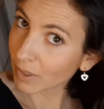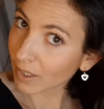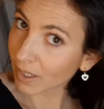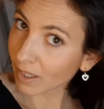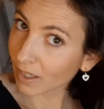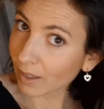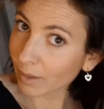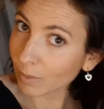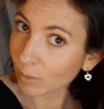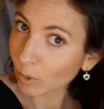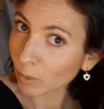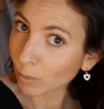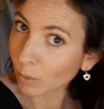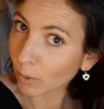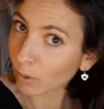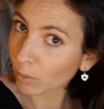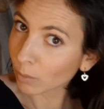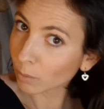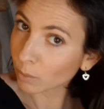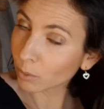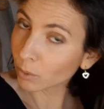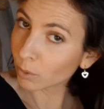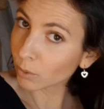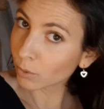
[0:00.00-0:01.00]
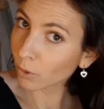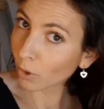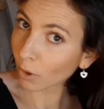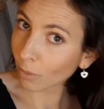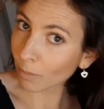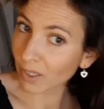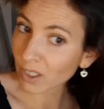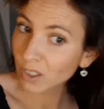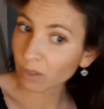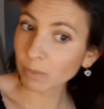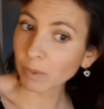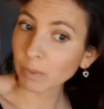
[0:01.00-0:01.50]
quand même de prendre plusieurs
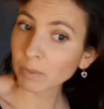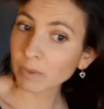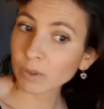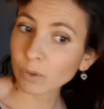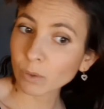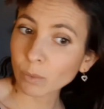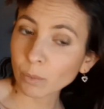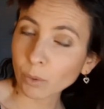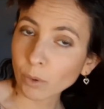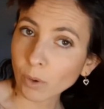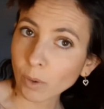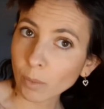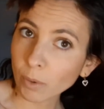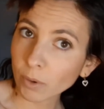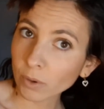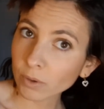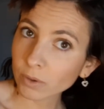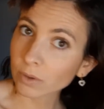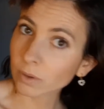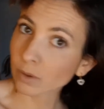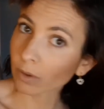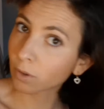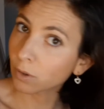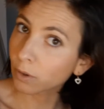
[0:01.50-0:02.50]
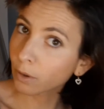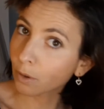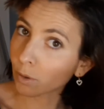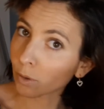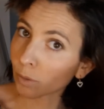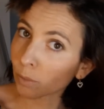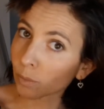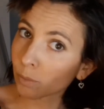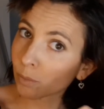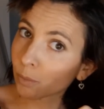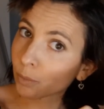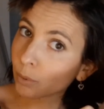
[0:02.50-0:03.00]
mèches, même si on peut en prendre
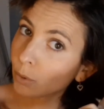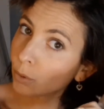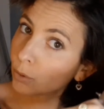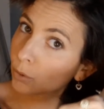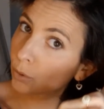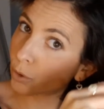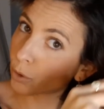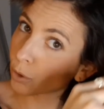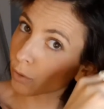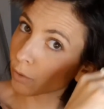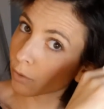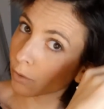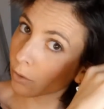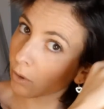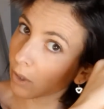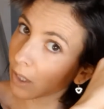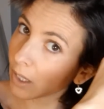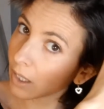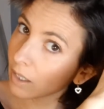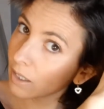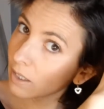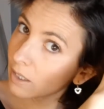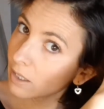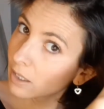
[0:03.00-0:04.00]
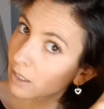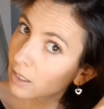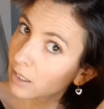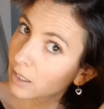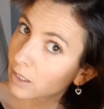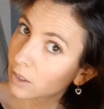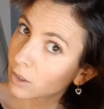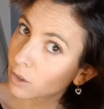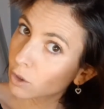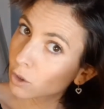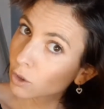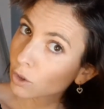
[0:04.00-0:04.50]
euh, plus de cheveux là.
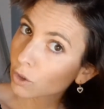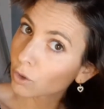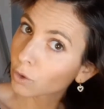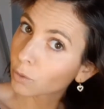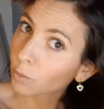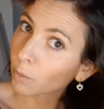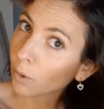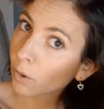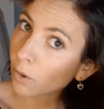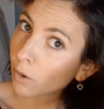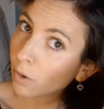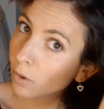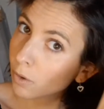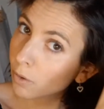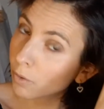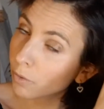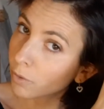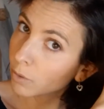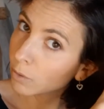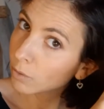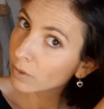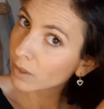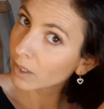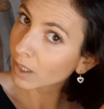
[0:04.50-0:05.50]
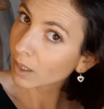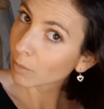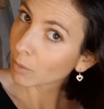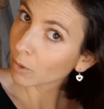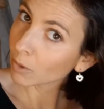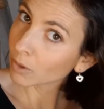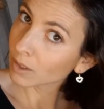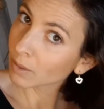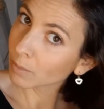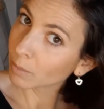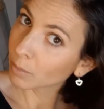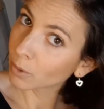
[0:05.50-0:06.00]
Je prends
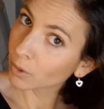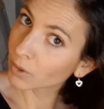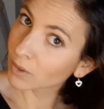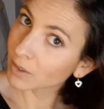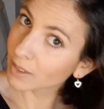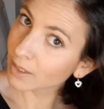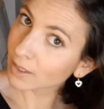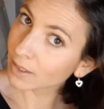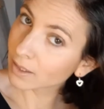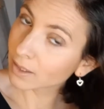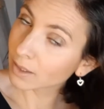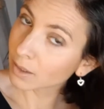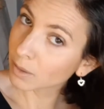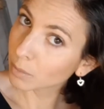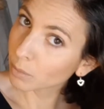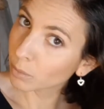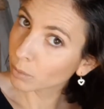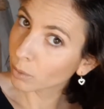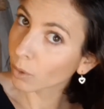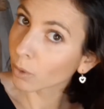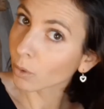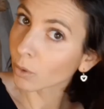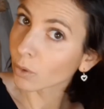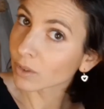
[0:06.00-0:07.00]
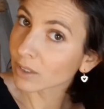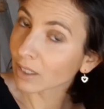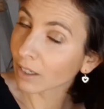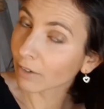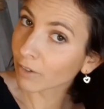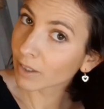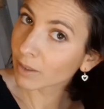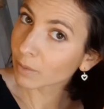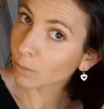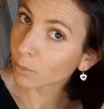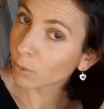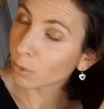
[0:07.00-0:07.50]
volontairement des petites pour que ça fasse